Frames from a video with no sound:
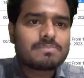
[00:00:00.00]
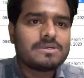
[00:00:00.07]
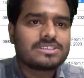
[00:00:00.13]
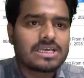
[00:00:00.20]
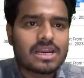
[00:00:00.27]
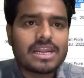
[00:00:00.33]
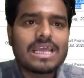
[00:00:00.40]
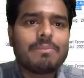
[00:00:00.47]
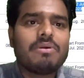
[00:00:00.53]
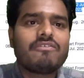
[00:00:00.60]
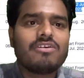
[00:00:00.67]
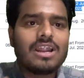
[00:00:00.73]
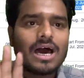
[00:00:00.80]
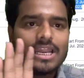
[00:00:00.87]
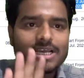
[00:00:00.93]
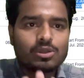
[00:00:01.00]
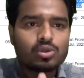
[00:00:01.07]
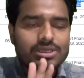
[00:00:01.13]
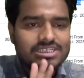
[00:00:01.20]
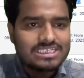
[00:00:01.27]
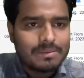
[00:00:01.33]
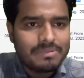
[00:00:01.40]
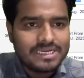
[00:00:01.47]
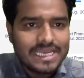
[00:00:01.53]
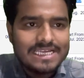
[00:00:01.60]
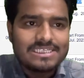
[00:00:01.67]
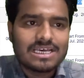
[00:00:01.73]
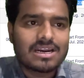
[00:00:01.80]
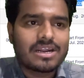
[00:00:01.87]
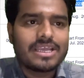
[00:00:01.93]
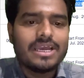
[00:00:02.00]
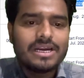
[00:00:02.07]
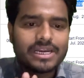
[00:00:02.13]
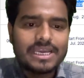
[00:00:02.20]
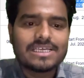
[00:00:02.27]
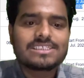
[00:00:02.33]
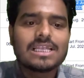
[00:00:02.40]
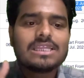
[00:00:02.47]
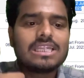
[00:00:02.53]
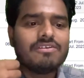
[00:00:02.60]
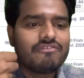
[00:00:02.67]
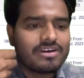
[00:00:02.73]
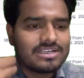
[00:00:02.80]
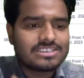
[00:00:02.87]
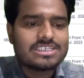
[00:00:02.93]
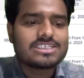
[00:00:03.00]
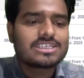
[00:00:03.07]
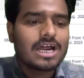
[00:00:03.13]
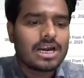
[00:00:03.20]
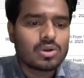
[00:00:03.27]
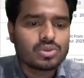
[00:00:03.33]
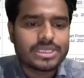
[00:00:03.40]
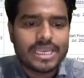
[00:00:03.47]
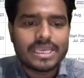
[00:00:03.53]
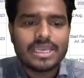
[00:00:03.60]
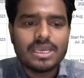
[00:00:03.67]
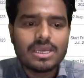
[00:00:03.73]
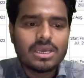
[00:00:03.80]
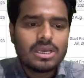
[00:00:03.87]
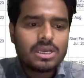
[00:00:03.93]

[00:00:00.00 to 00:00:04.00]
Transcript: पे चल रही है अभी फिलहाल एक दो दिन से अभी नहीं चल रही है ठीक है जल्दी फिर से स्टार्ट हो जाएंगी